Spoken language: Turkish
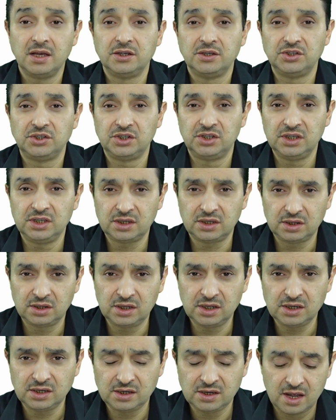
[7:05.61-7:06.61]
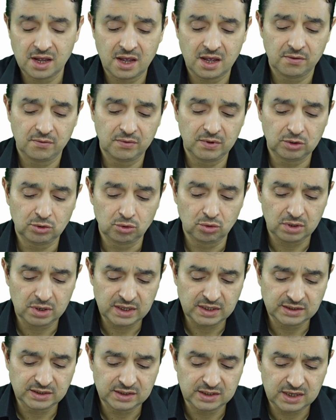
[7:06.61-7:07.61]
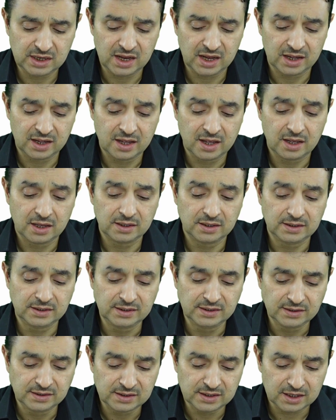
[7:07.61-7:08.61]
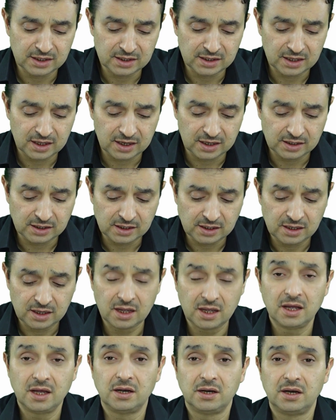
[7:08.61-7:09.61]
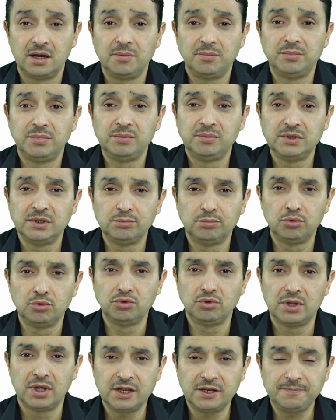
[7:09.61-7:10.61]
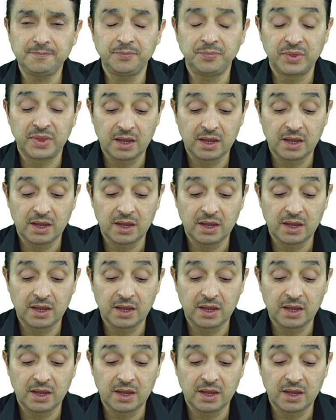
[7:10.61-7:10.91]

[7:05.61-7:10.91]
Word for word: şirktir ve dolayısıyla insanları Rabbimiz bundan